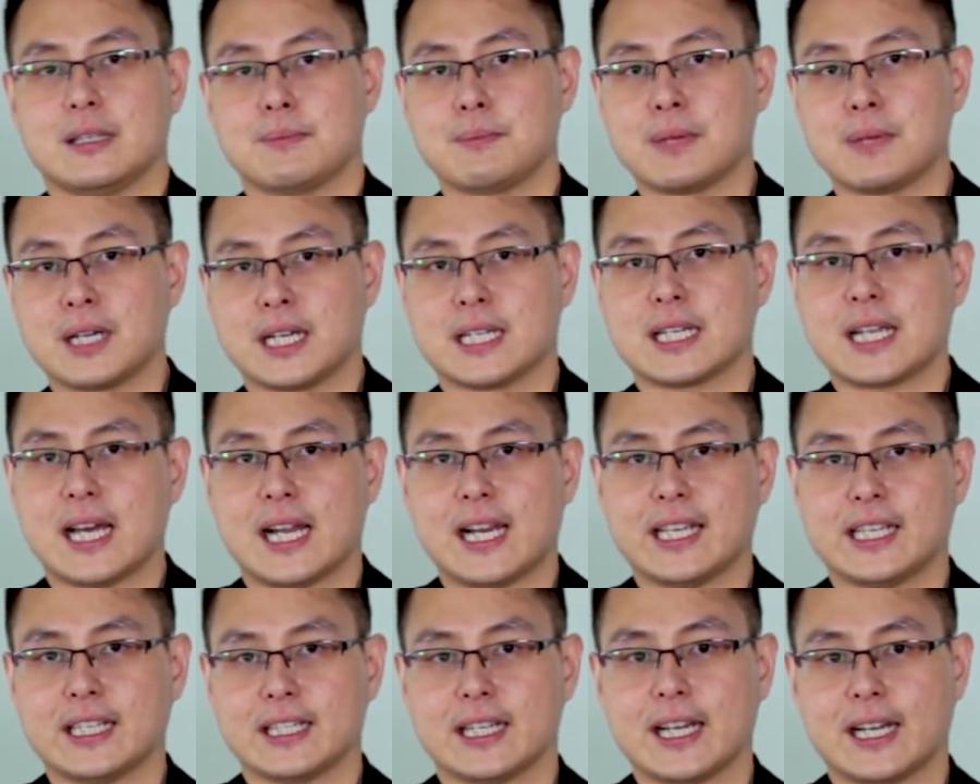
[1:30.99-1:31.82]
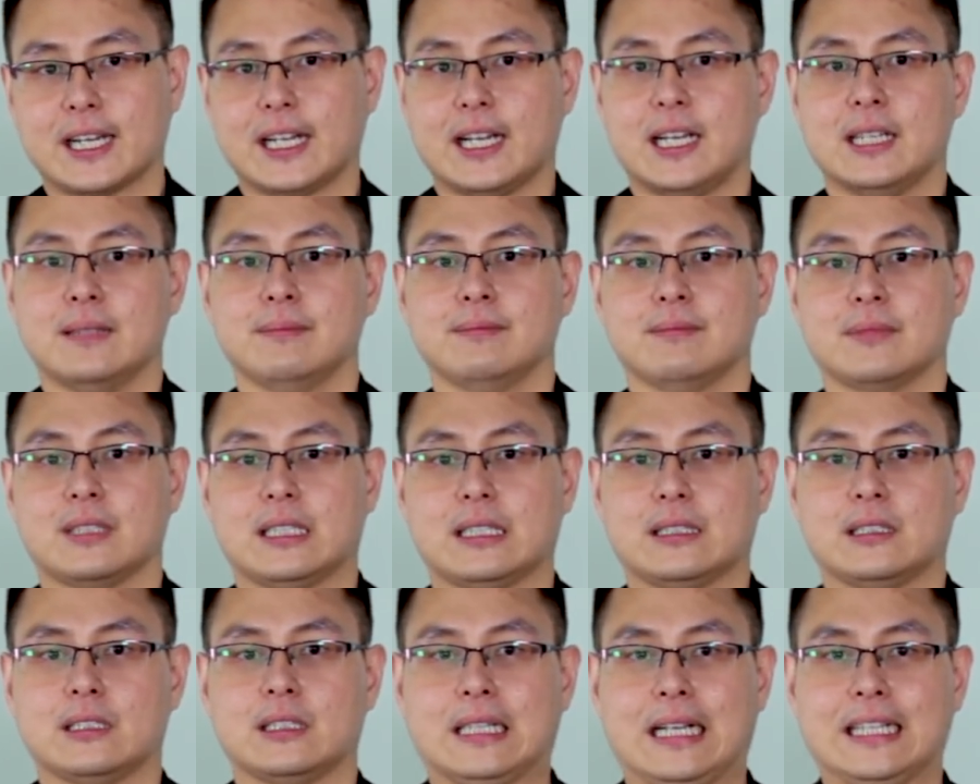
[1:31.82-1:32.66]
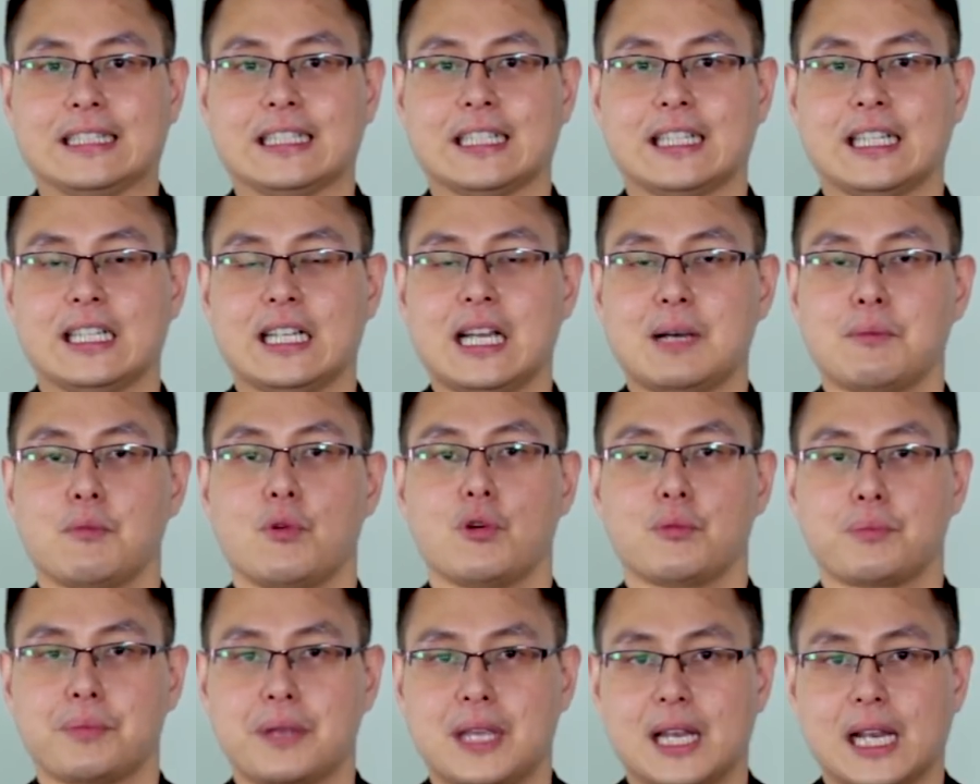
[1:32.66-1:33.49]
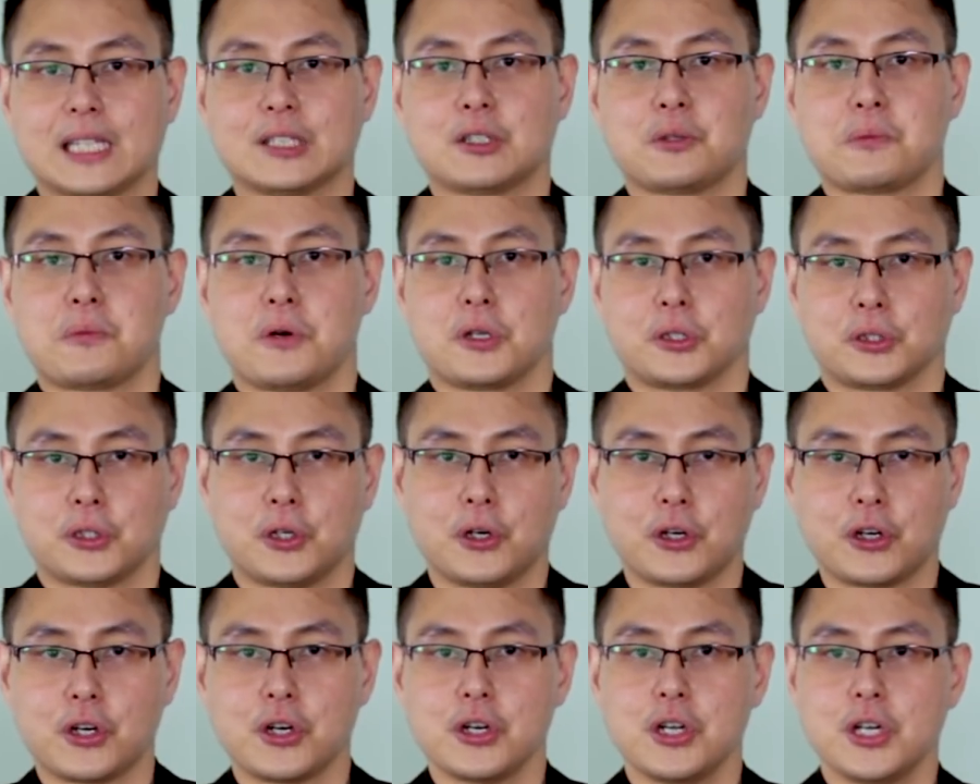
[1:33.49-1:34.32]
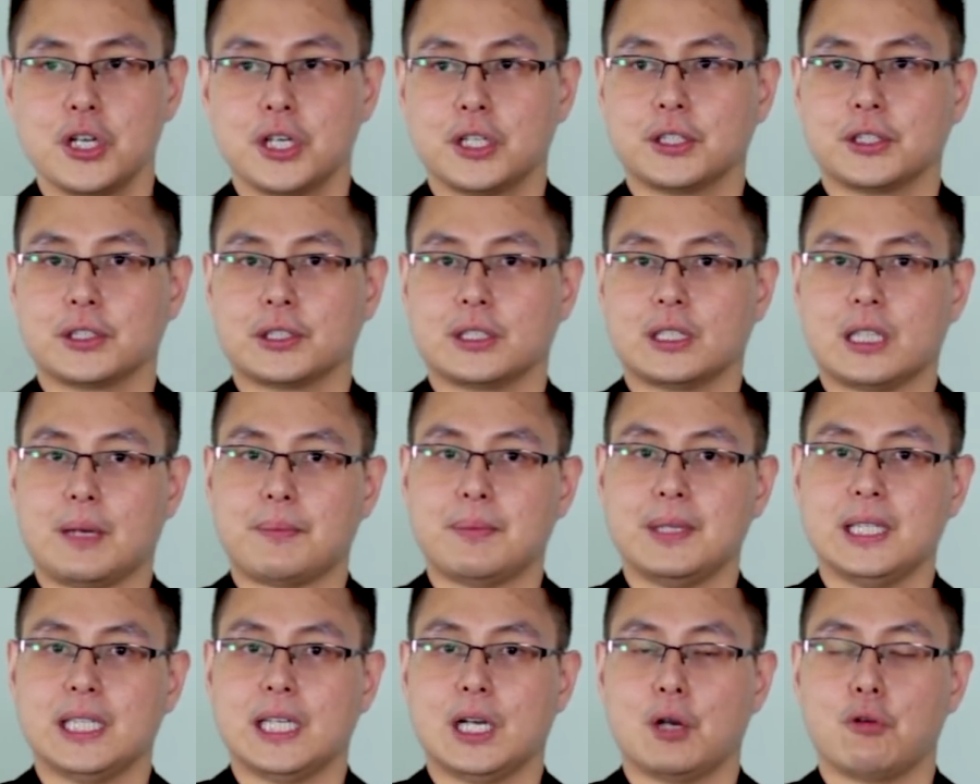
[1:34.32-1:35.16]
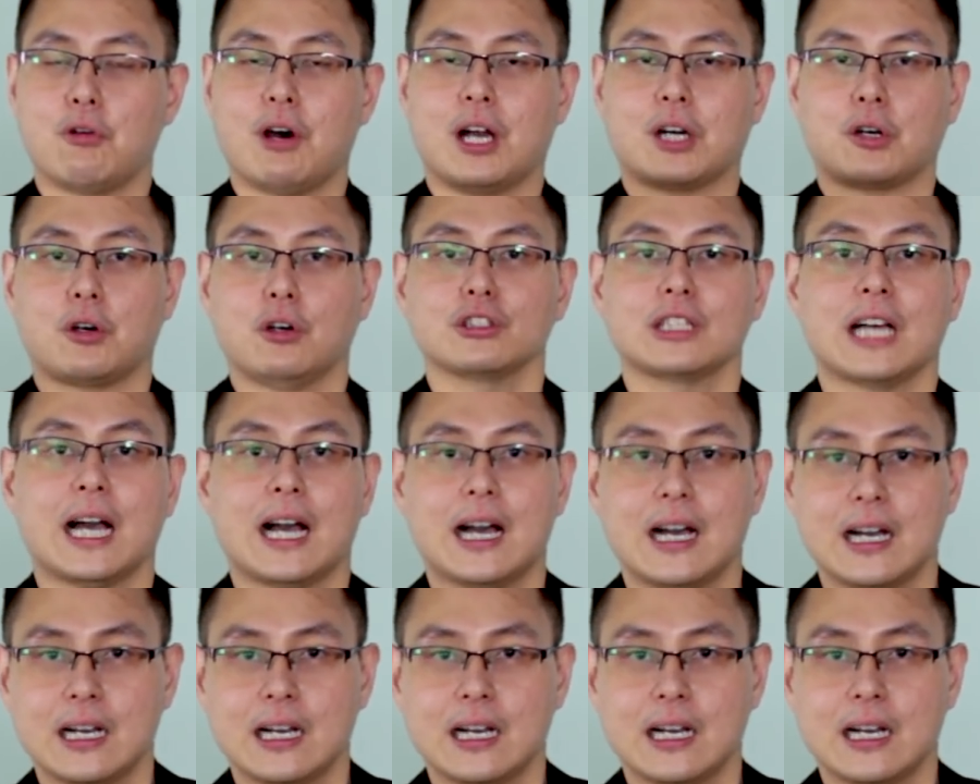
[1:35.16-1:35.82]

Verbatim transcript: mengendarai kendaraan katakanlah mobil atau motor, tapi di luar kota.